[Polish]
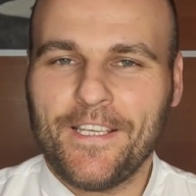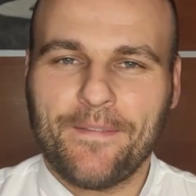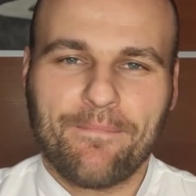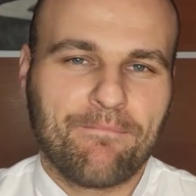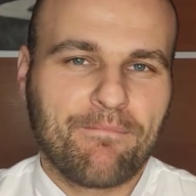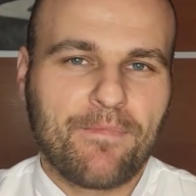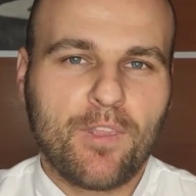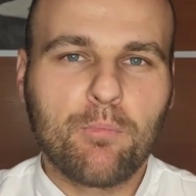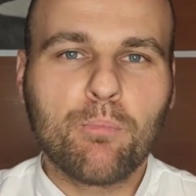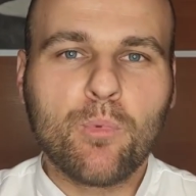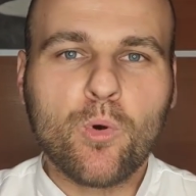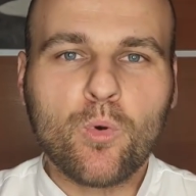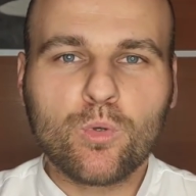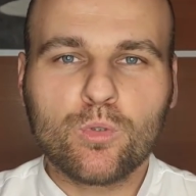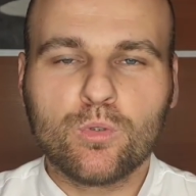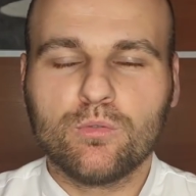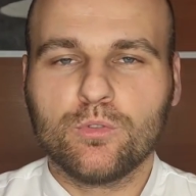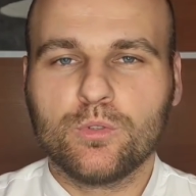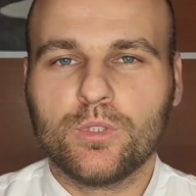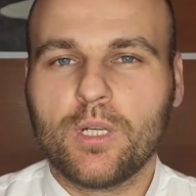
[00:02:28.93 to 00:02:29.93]
mm,
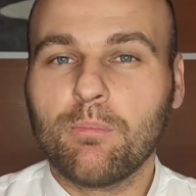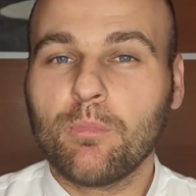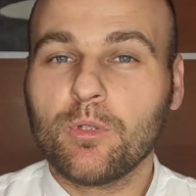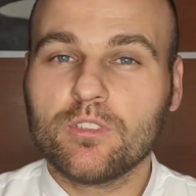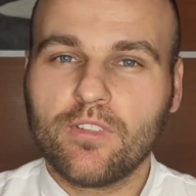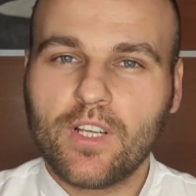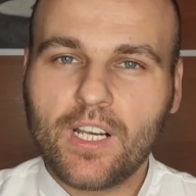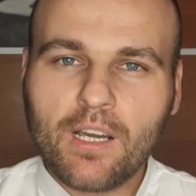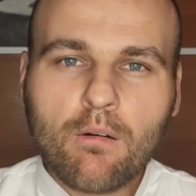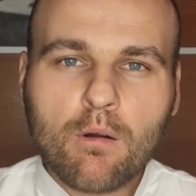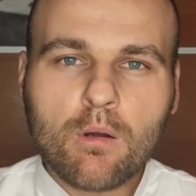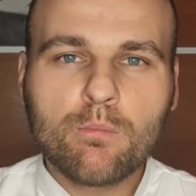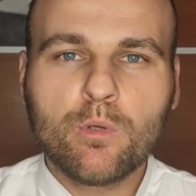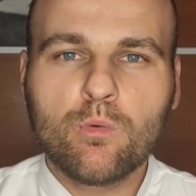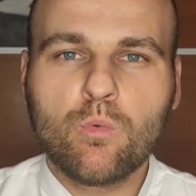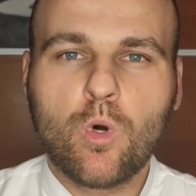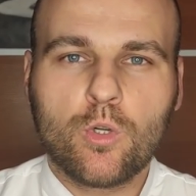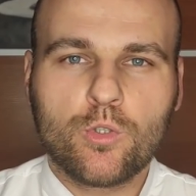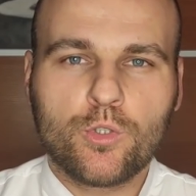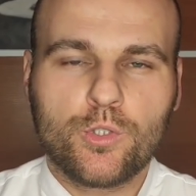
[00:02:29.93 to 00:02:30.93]
punktów, które pozwalałyby
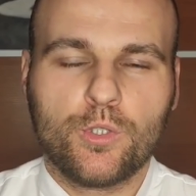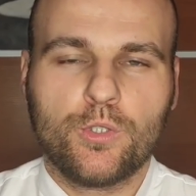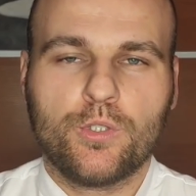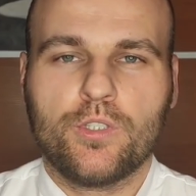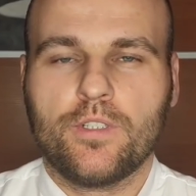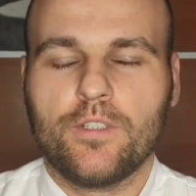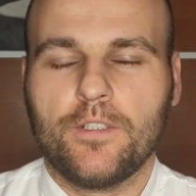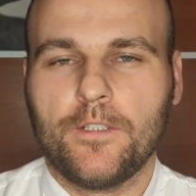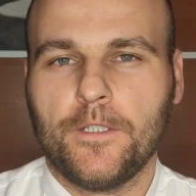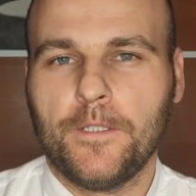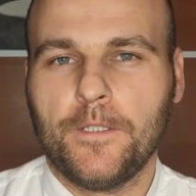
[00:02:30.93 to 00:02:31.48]
łączyć e,